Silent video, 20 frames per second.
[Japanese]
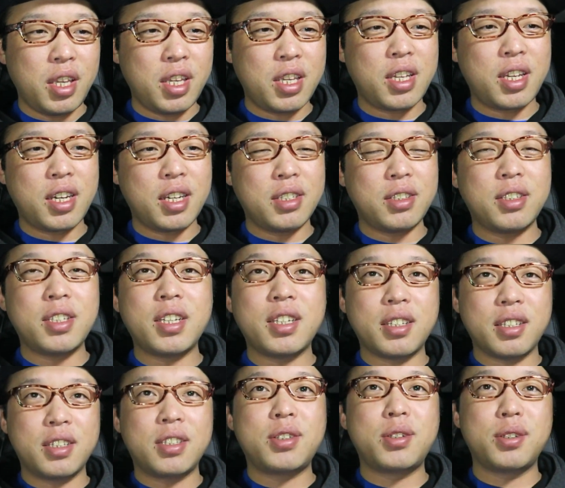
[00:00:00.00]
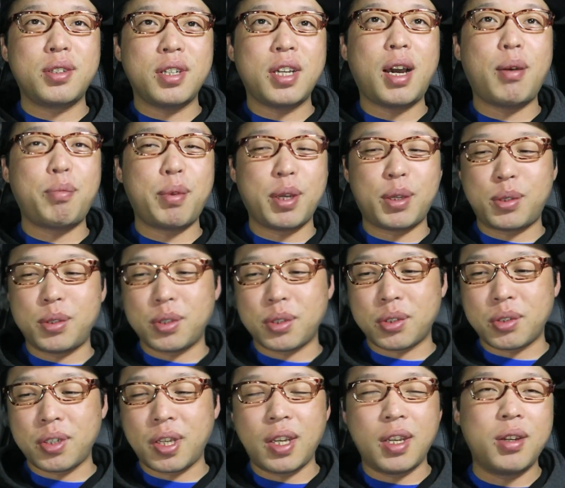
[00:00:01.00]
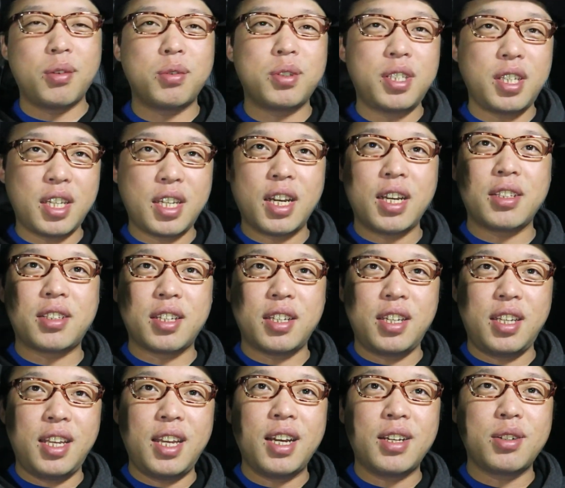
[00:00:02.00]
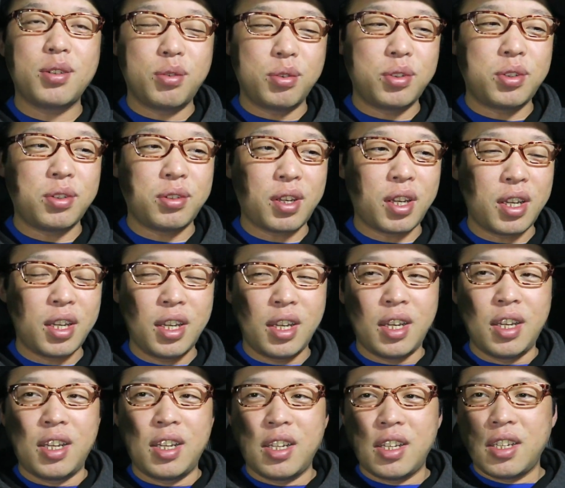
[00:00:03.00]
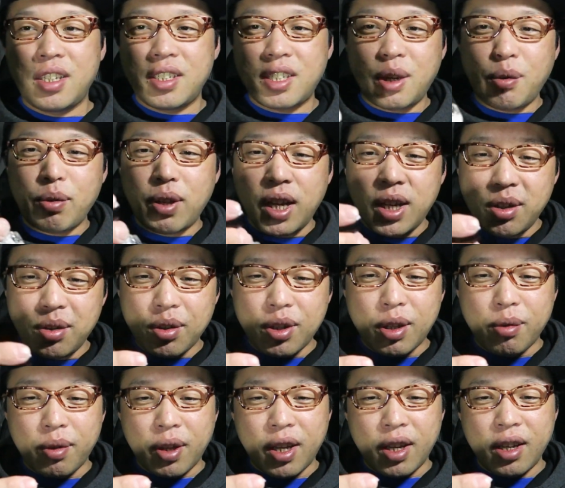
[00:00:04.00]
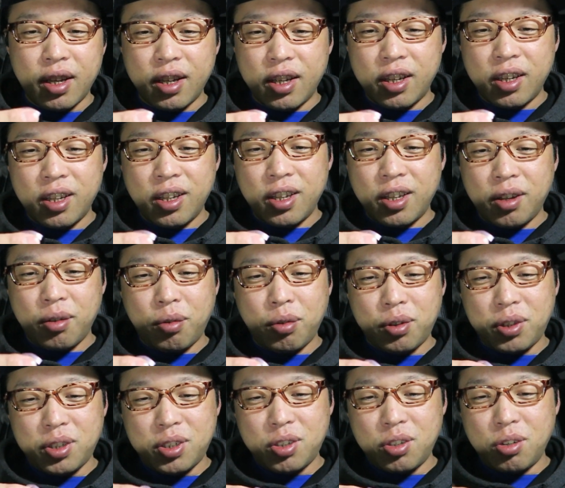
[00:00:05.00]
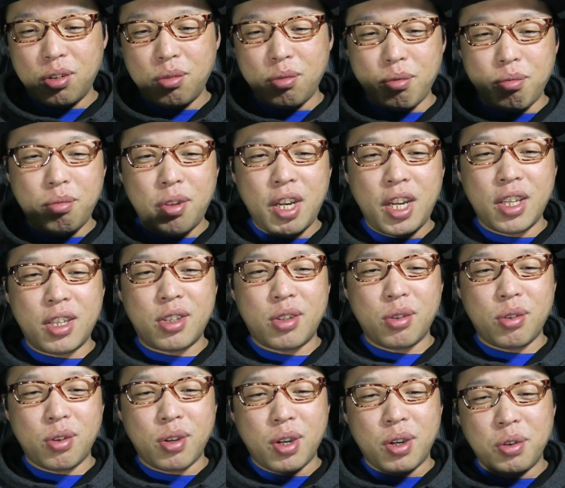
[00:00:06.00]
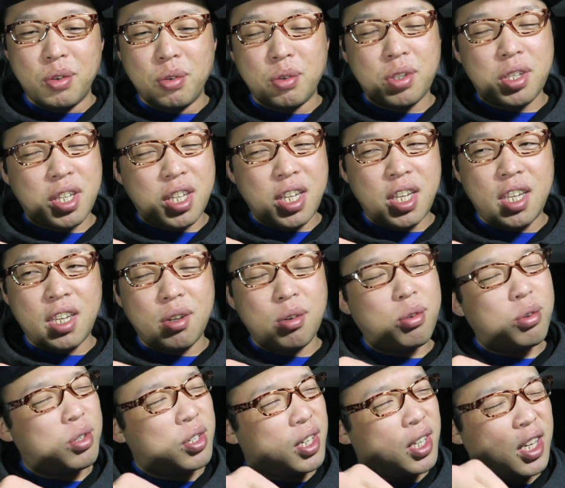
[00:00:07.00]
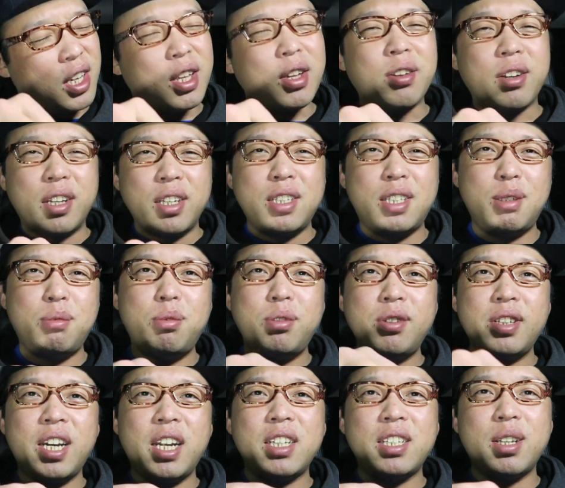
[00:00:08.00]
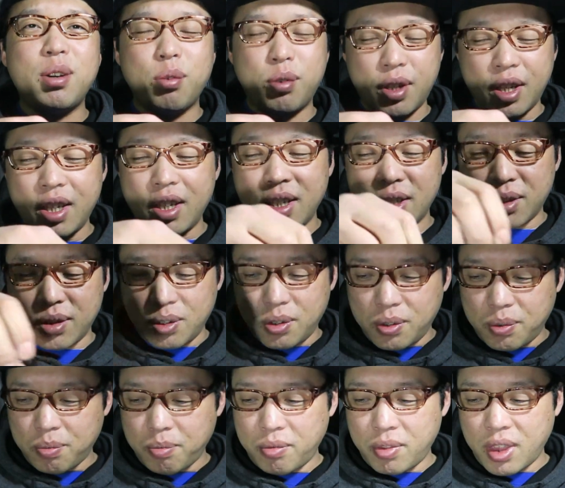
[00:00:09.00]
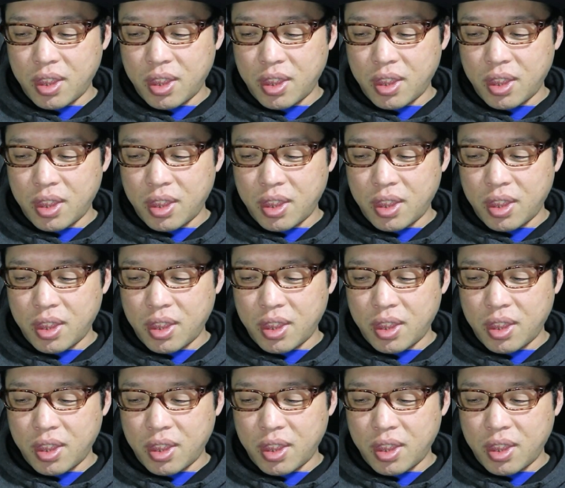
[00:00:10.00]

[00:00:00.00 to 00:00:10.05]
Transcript: いち ヶ月ではっぴゃくきゅうじゅうきゅうえん。こっちいっかげつでにひゃくごじゅうえん。しかも何を言ってもね、こっちのメリットの方が大きい、大きいっていうのは自分からしたら大きいんですよ。